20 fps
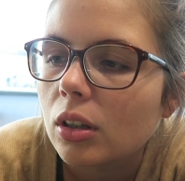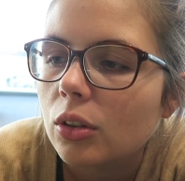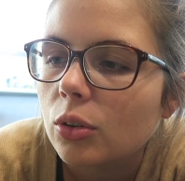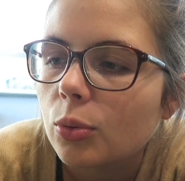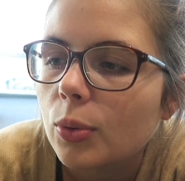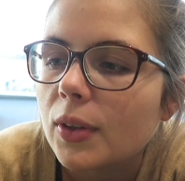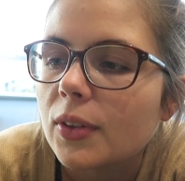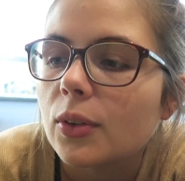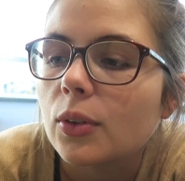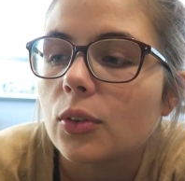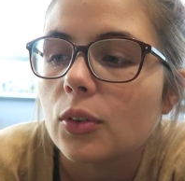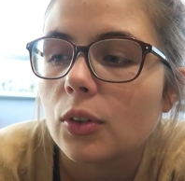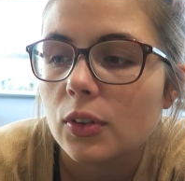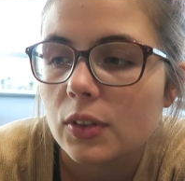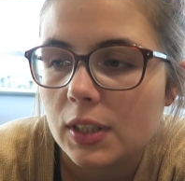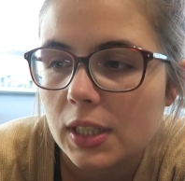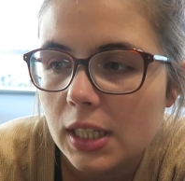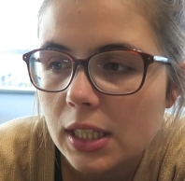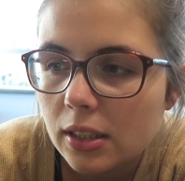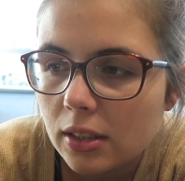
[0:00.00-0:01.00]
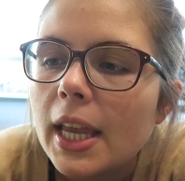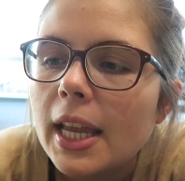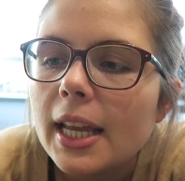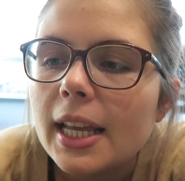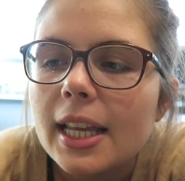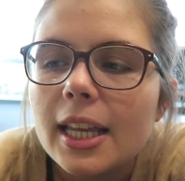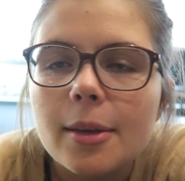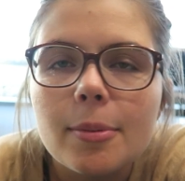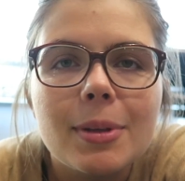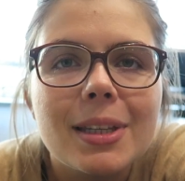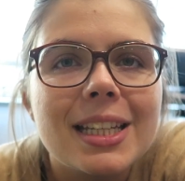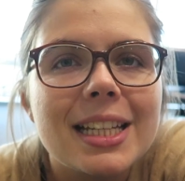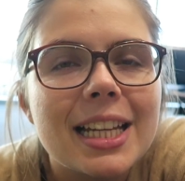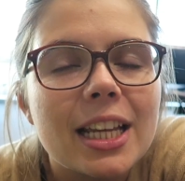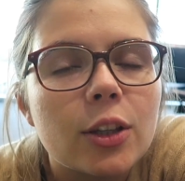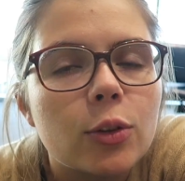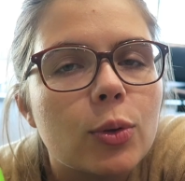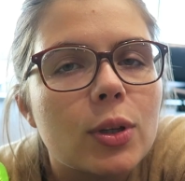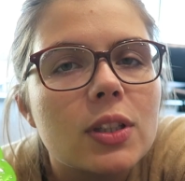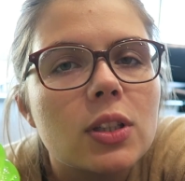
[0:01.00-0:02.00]
60 euh, centilitres, et eh bien il y
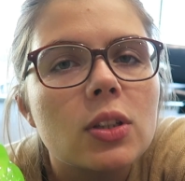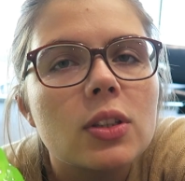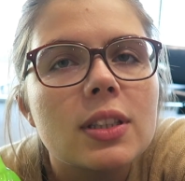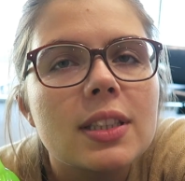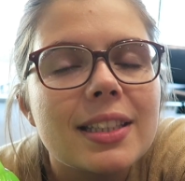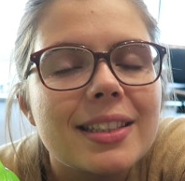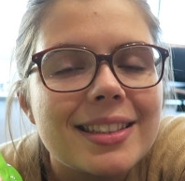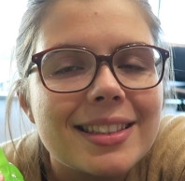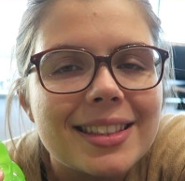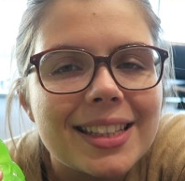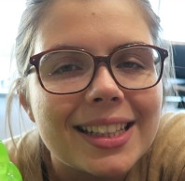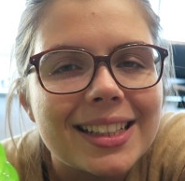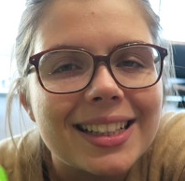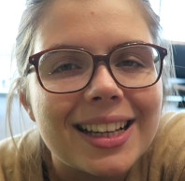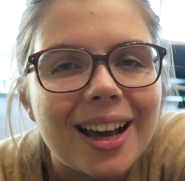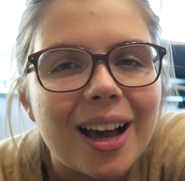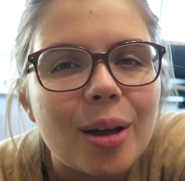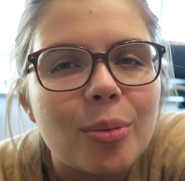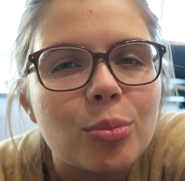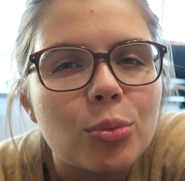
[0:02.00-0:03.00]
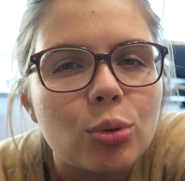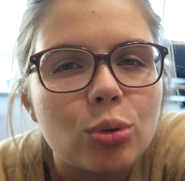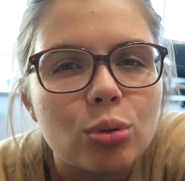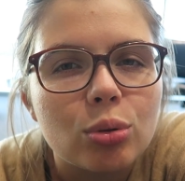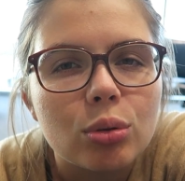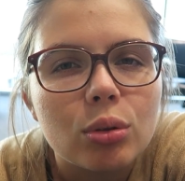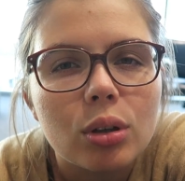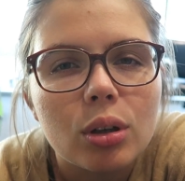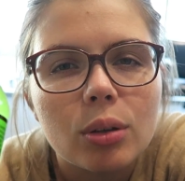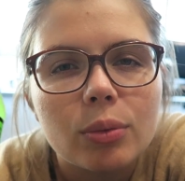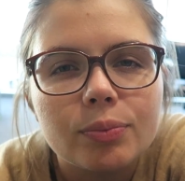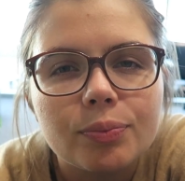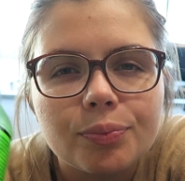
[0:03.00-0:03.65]
a 77 grammes de sucre.